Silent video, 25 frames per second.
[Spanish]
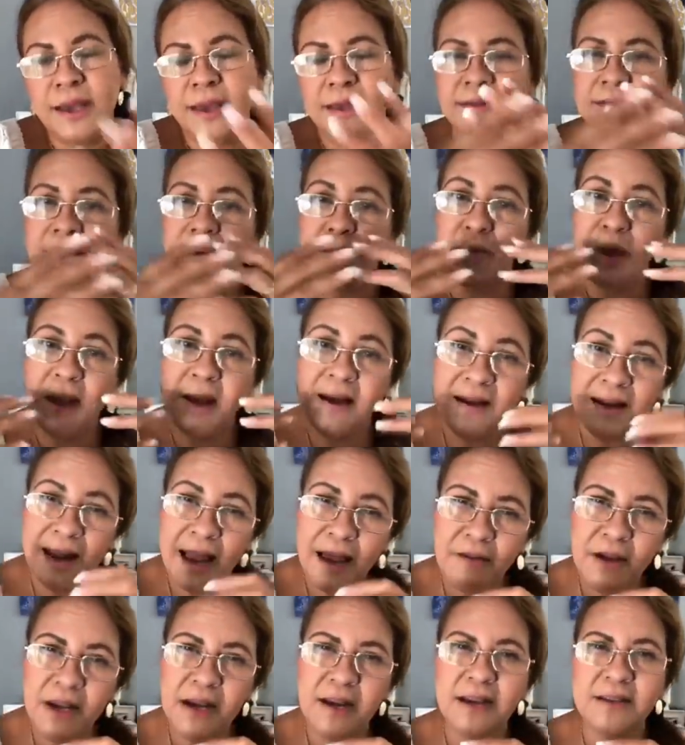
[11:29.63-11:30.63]
Entre más
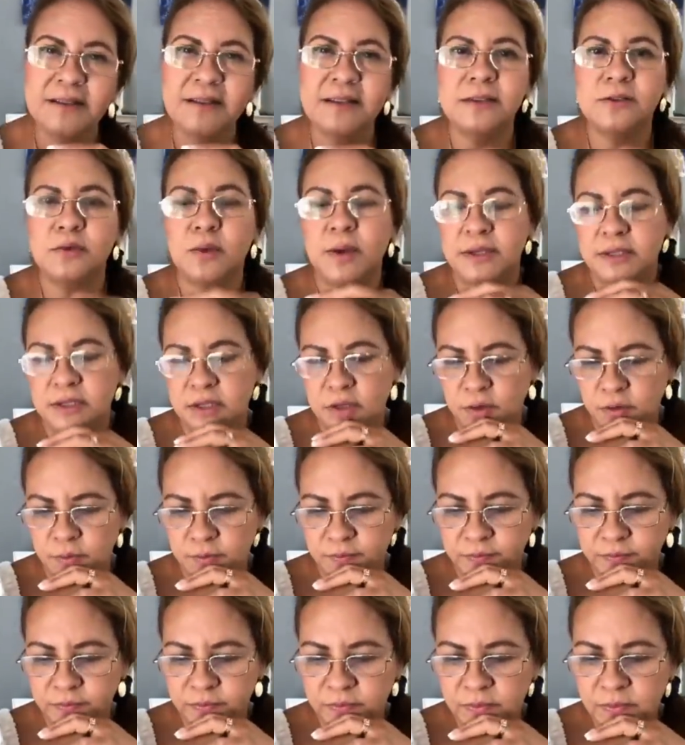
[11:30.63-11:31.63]
grave es la situación,